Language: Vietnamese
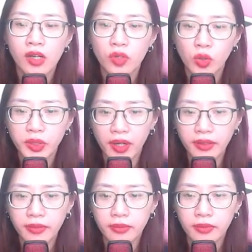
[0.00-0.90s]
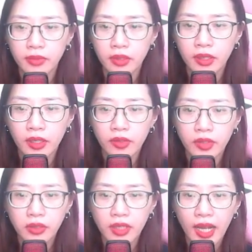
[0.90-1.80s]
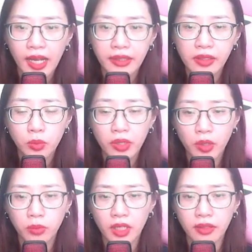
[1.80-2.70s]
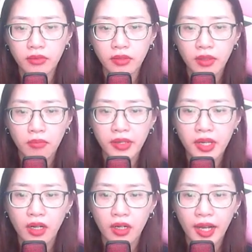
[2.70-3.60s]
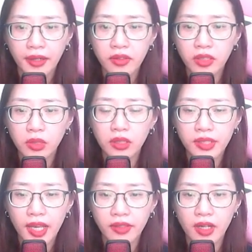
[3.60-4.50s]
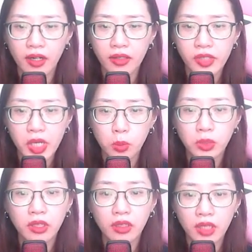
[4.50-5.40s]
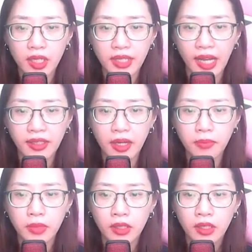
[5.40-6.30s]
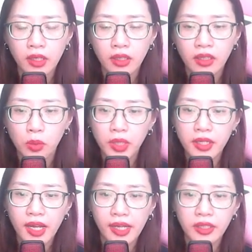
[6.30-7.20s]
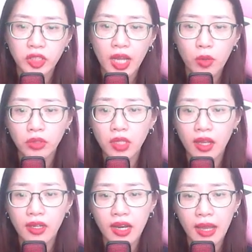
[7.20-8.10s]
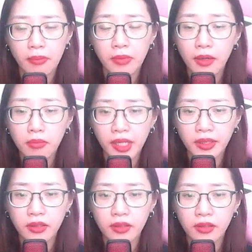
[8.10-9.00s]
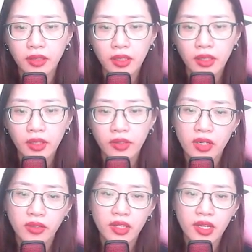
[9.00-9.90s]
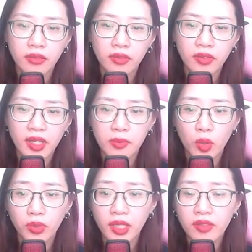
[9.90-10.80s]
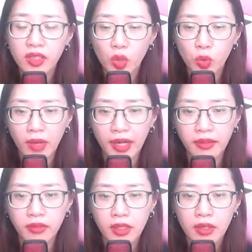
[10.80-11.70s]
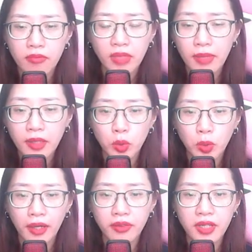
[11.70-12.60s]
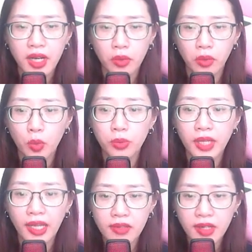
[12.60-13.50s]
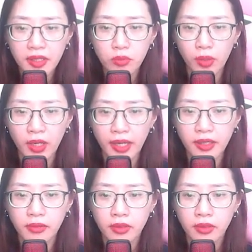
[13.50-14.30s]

Ngu xuẩn! Dương Khai không có động tĩnh, bây giờ hắn được Thương che chở trong Sơ Thiên Đại Cấm. Công kích này sao có thể làm hắn bị thương? Cho nên nhìn một kích như hung mãnh, mi mắt của hắn đều không nháy lấy một cái.